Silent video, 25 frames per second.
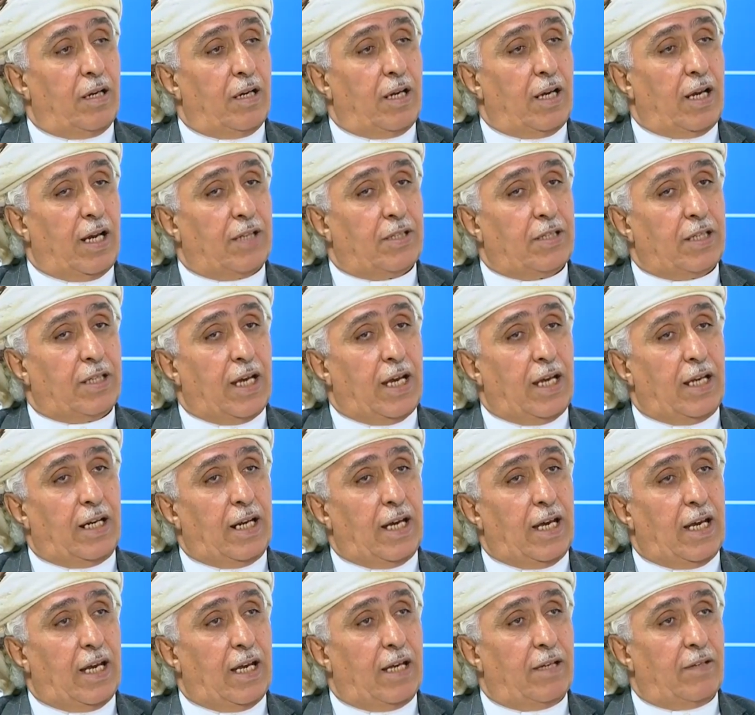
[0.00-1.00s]
حتى
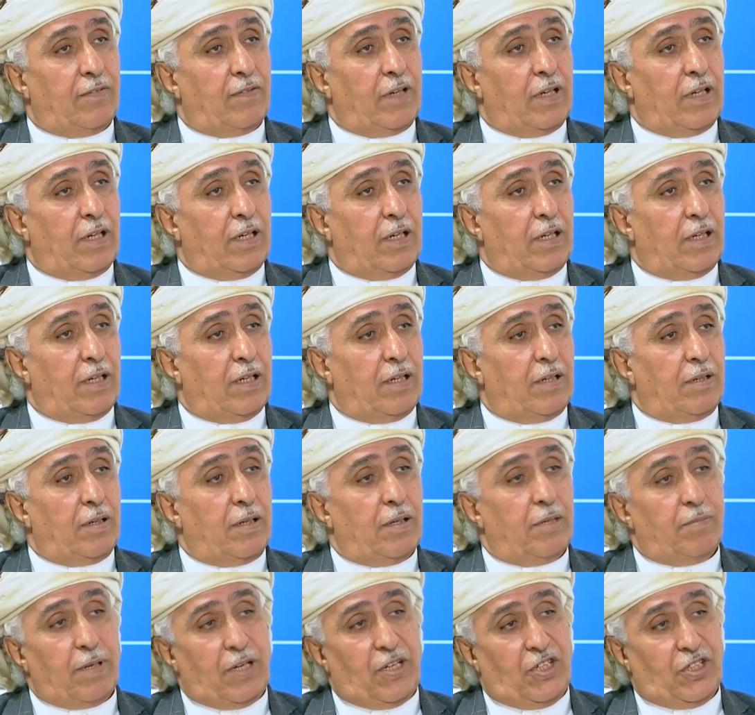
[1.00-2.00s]
الى آه،
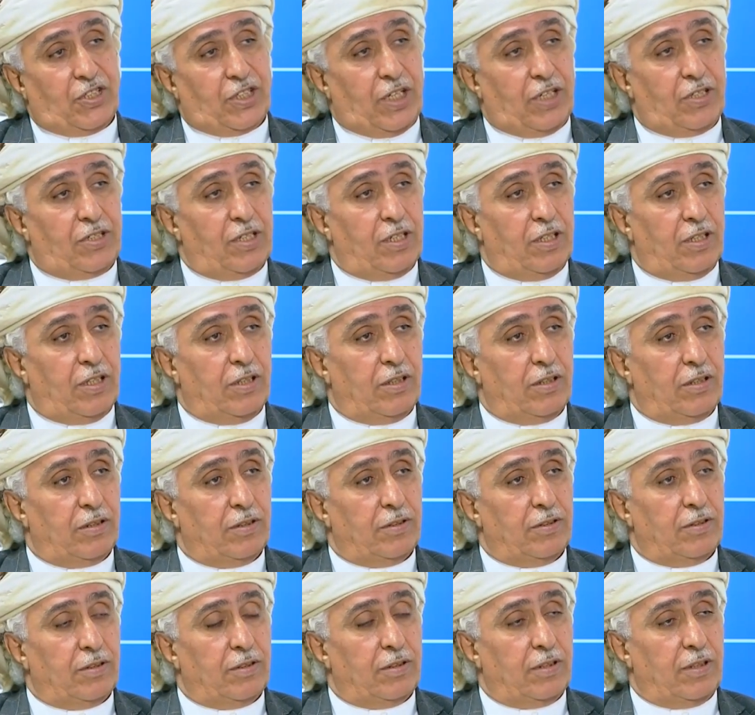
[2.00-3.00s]
آه، بني حشيش
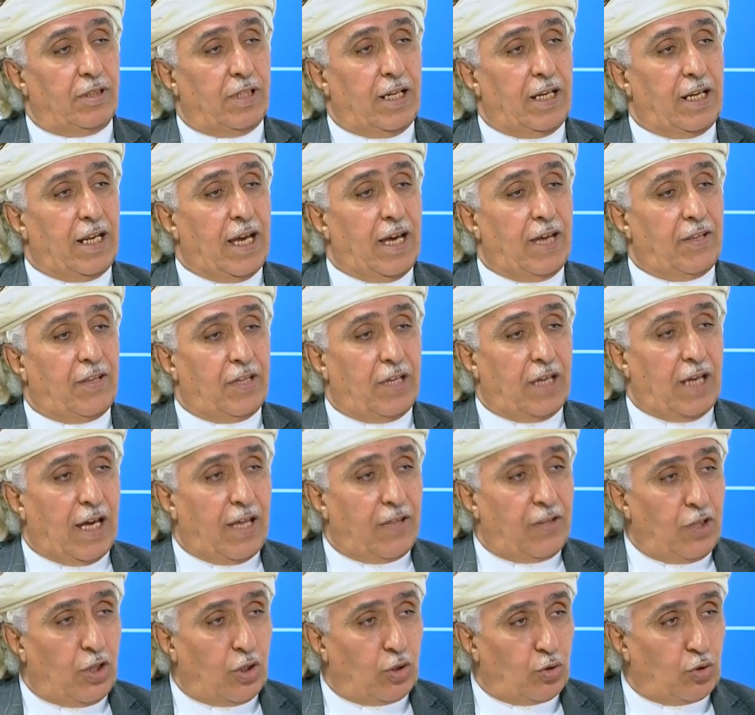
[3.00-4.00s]
نعم يعني هذه
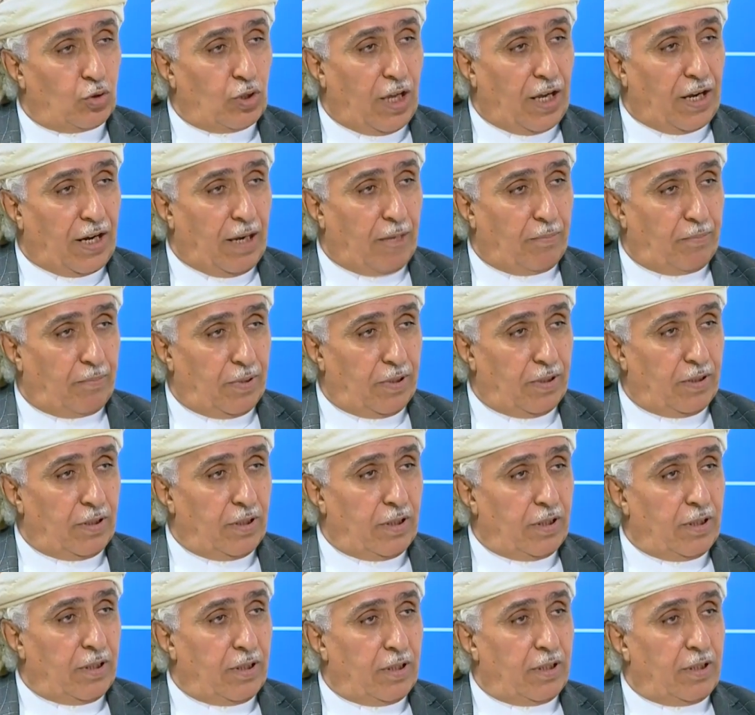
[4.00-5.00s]
هذه حدود ارحب
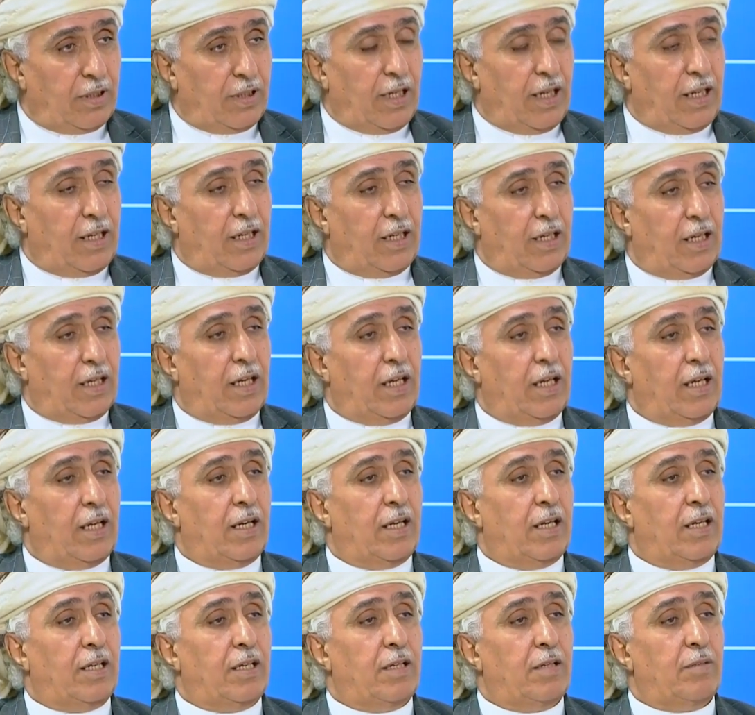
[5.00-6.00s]
نعم. يعني
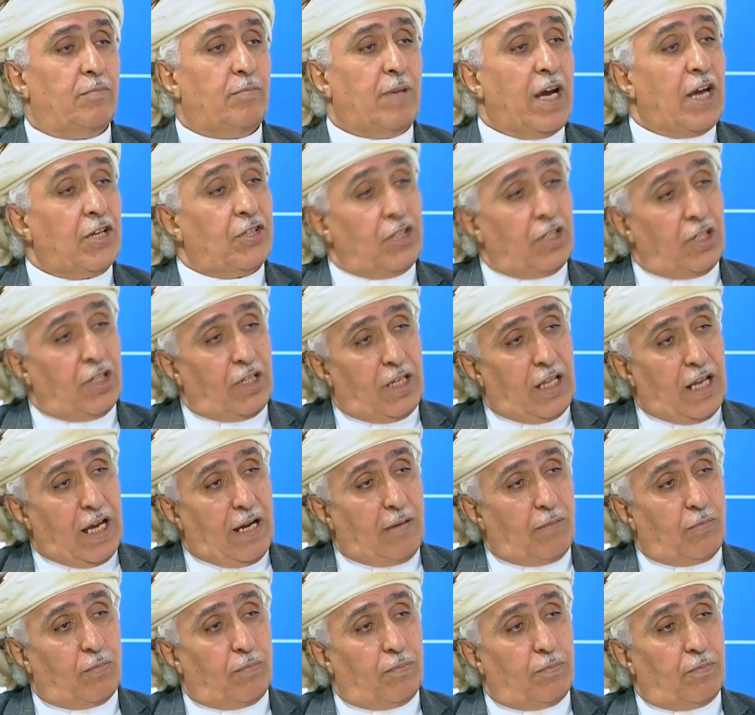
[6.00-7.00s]
آه، محد
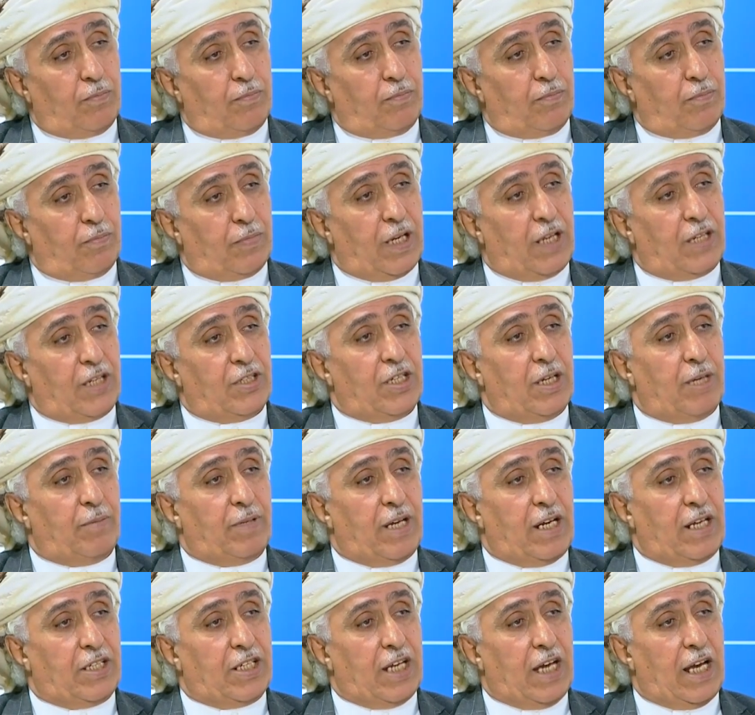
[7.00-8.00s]
دهم كجغرافيا
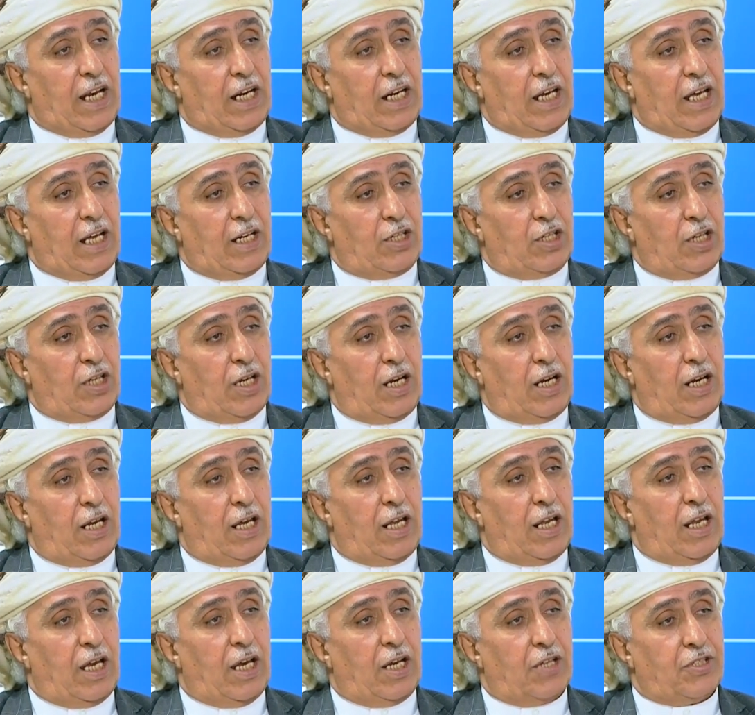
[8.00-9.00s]
من الجهه
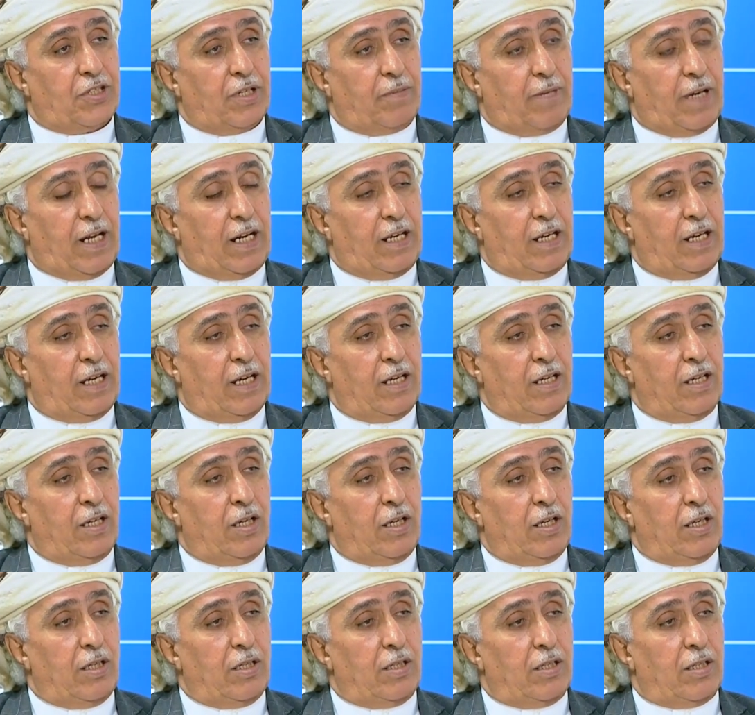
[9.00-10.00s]
الشماليه
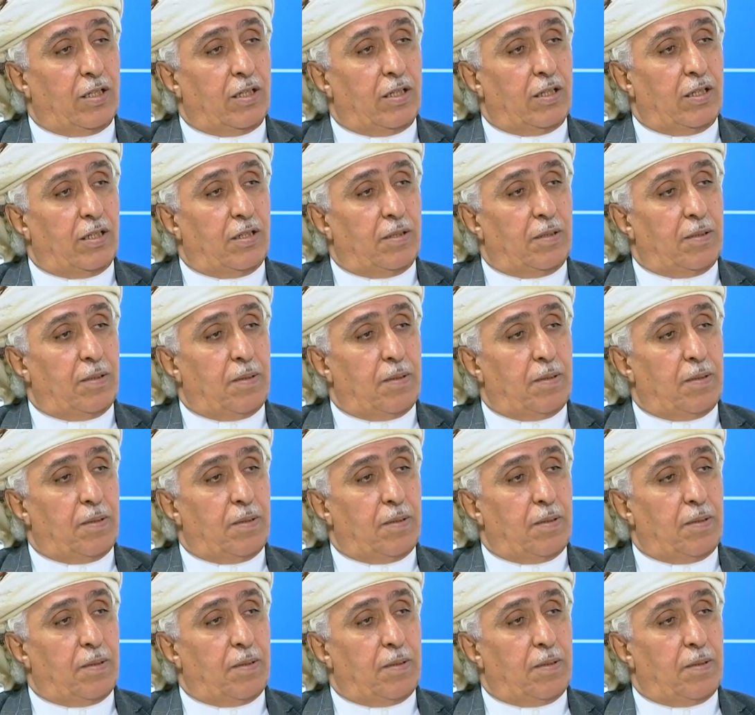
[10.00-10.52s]
كجغرافيا ماذا عن